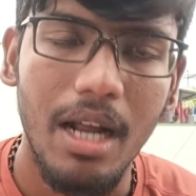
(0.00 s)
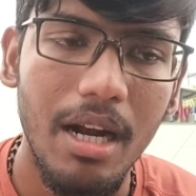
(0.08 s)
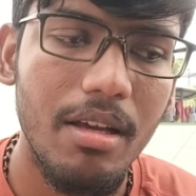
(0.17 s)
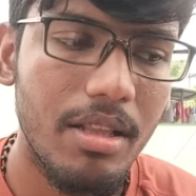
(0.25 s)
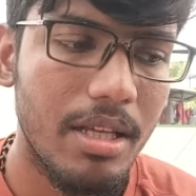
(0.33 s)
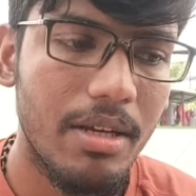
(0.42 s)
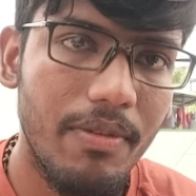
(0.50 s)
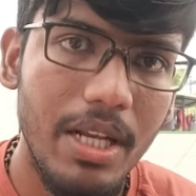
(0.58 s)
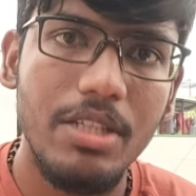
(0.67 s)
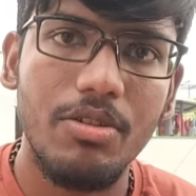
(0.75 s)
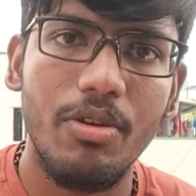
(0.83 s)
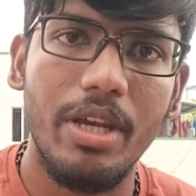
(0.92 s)
நானும் இந்த
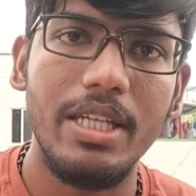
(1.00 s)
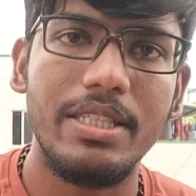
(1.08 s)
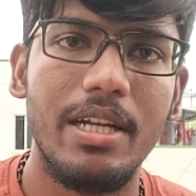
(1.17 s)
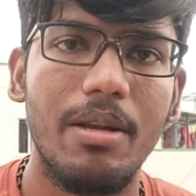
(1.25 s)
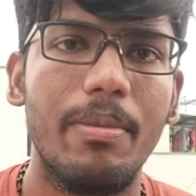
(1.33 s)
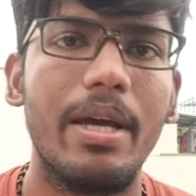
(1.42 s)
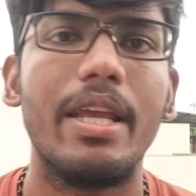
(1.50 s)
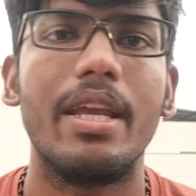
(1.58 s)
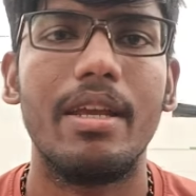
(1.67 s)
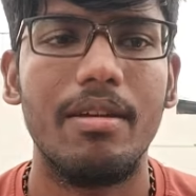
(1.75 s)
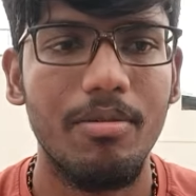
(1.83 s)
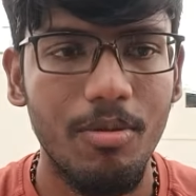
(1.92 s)
வில்லேஜ் குக்கிங் சேனல் மாதிரி
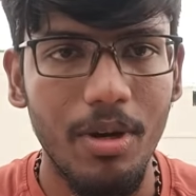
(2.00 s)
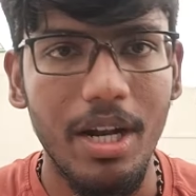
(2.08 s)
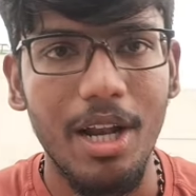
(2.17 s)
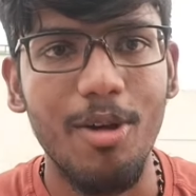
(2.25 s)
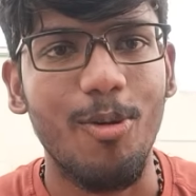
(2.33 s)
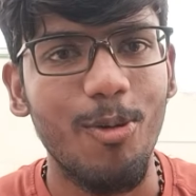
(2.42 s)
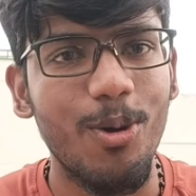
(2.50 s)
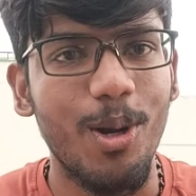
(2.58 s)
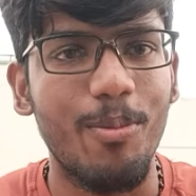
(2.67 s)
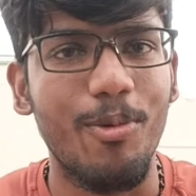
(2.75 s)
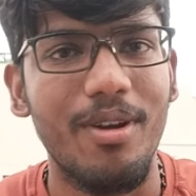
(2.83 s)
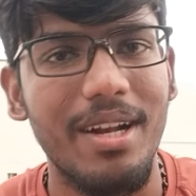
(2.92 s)
ஒரு நல்ல
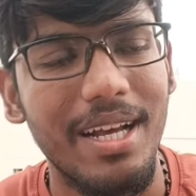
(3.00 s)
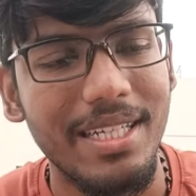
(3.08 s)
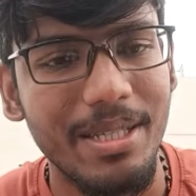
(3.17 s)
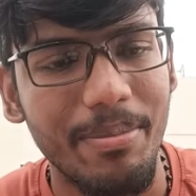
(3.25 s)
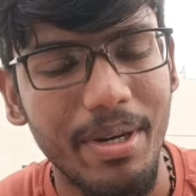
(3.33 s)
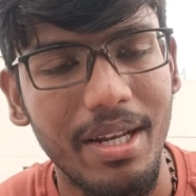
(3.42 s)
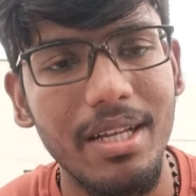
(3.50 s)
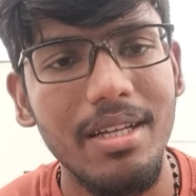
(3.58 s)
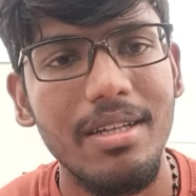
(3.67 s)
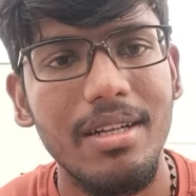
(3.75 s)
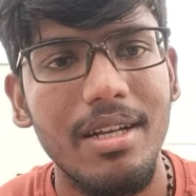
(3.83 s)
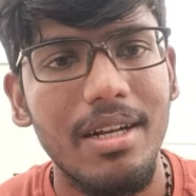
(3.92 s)
ரூட்டில் போகணுன்னு ஆசைப்பட்றேன்
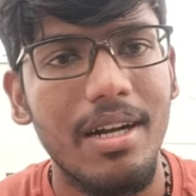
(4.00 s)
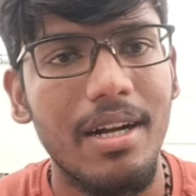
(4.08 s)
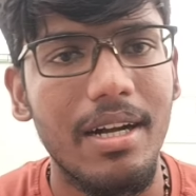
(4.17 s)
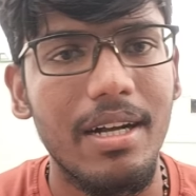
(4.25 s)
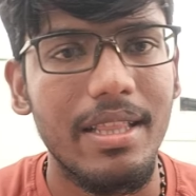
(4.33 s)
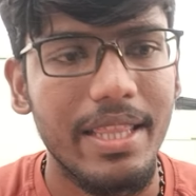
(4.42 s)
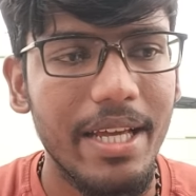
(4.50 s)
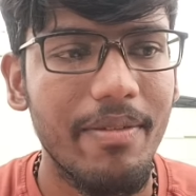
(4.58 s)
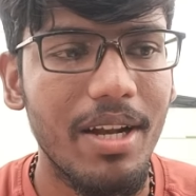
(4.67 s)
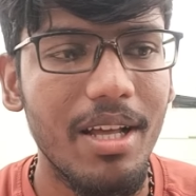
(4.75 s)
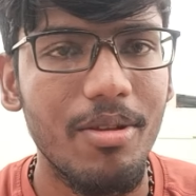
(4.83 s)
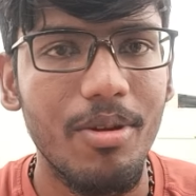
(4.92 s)

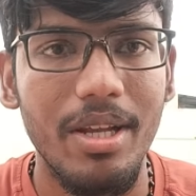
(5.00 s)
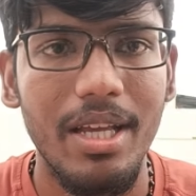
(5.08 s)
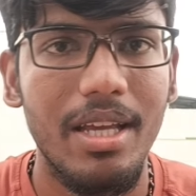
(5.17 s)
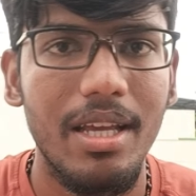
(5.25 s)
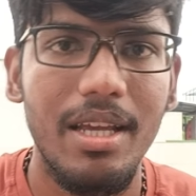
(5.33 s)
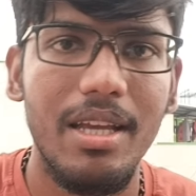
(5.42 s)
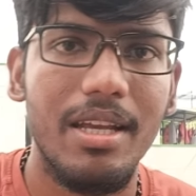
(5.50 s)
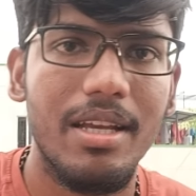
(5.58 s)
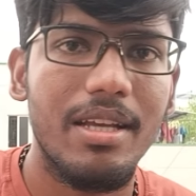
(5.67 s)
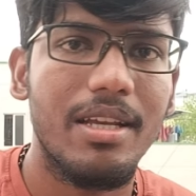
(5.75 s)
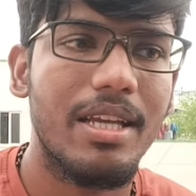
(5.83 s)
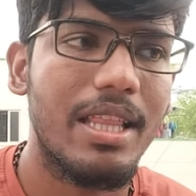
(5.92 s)
தேவையில்லாத ஒரு
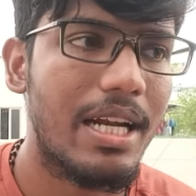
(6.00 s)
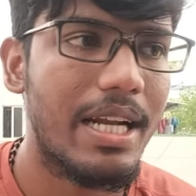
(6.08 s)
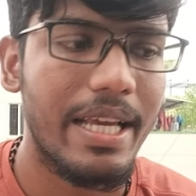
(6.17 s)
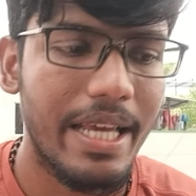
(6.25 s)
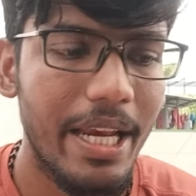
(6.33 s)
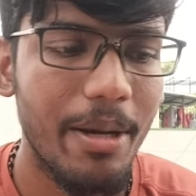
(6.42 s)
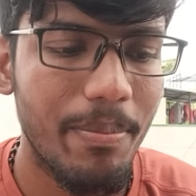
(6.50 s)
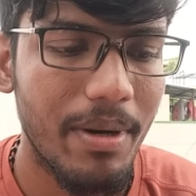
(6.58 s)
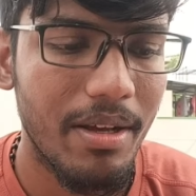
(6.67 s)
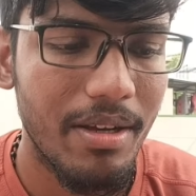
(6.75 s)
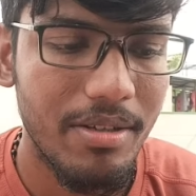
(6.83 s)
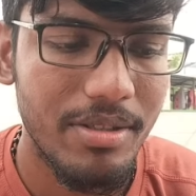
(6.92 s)
இதெல்லாம் நான் க்ரியேட்
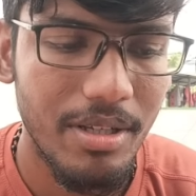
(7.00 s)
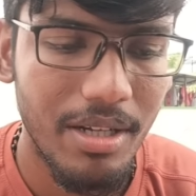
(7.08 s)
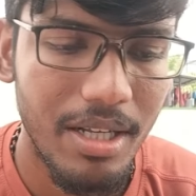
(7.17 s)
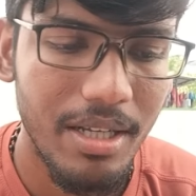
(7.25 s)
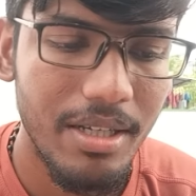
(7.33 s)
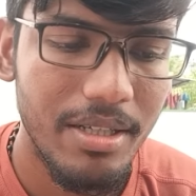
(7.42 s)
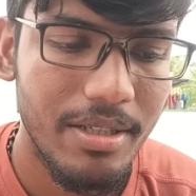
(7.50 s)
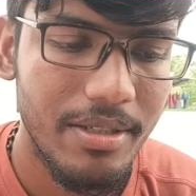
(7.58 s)
பண்ண அவசியம் இல்லை